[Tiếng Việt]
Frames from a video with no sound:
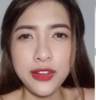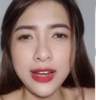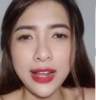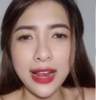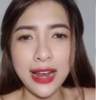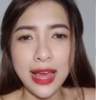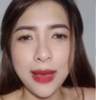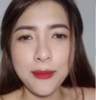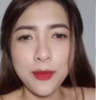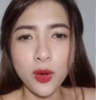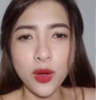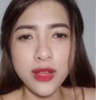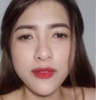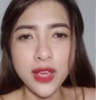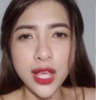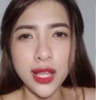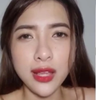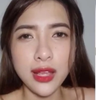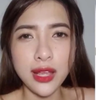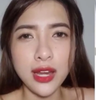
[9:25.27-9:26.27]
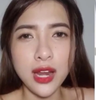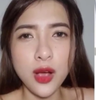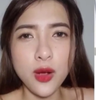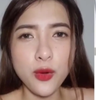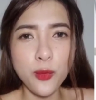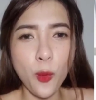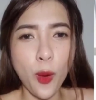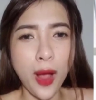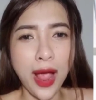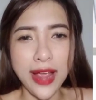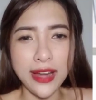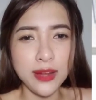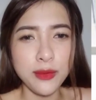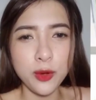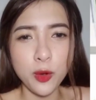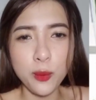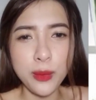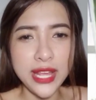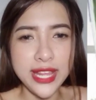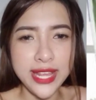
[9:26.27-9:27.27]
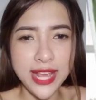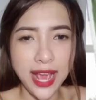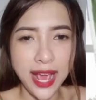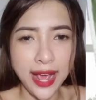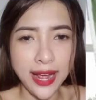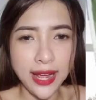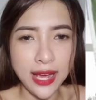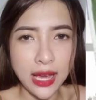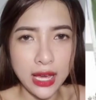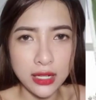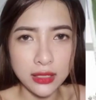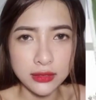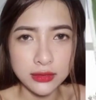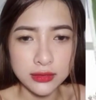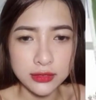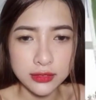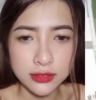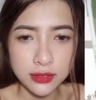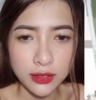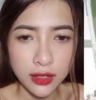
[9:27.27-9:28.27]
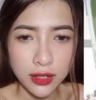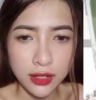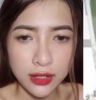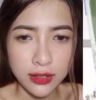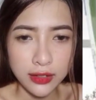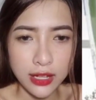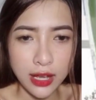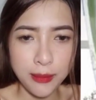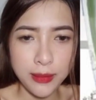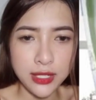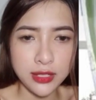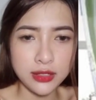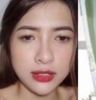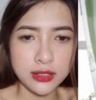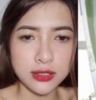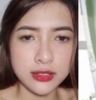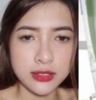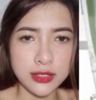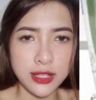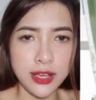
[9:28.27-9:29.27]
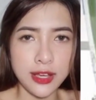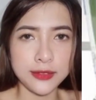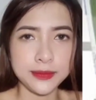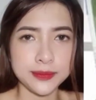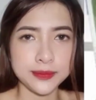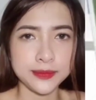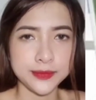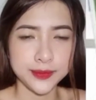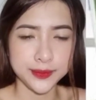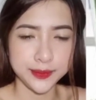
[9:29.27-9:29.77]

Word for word: với lại làm một cái việc gì đó hoài nó cũng bị chán anh chào minh tường nha